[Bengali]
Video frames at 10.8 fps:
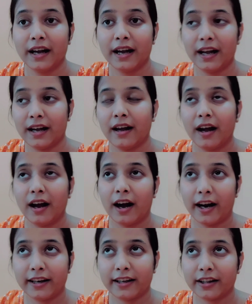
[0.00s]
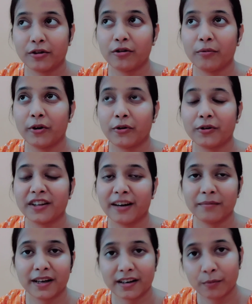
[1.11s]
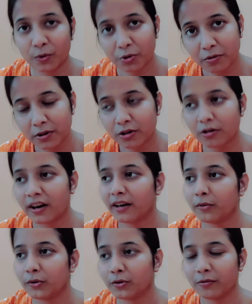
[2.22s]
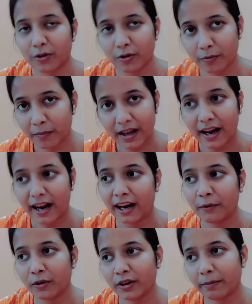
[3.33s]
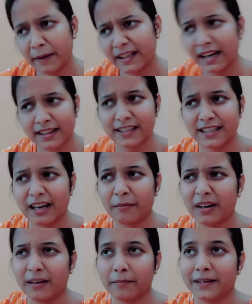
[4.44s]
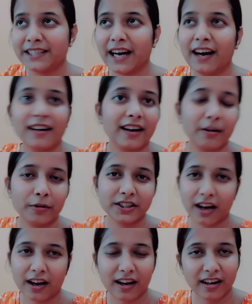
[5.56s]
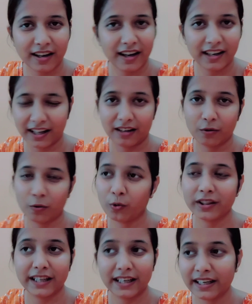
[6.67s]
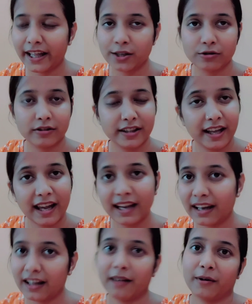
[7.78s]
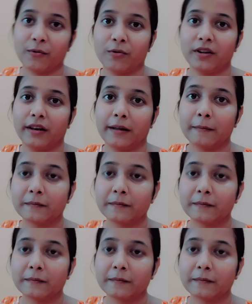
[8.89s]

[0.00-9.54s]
হ্যাঁ আর তার থেকেও বড় করতে আমি একটা মধ্যবিত্ত ঘরের মধ্যবিত্ত মেয়ে আর আমি ওইভাবেই থাকতে চাই আমার না বিশাল টাকা পয়সা আকাঙ্ক্ষা নেই কোনো দিনই নেই ছোটোর থেকেই নেই আমার কোনো দিনই